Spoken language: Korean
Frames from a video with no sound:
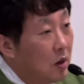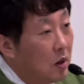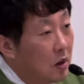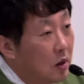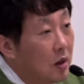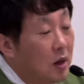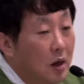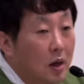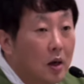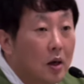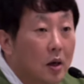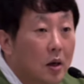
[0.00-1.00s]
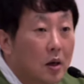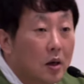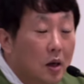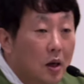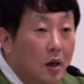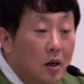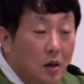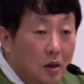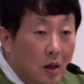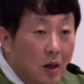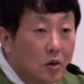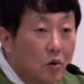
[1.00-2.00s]
그래야 이
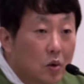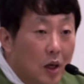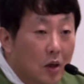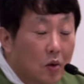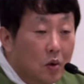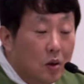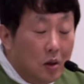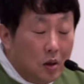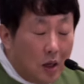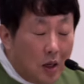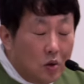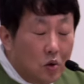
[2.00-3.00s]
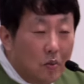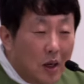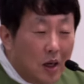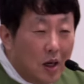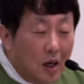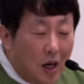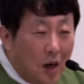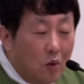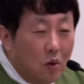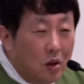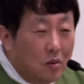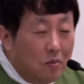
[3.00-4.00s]
레조 단어 레조 마리가 갖고 있는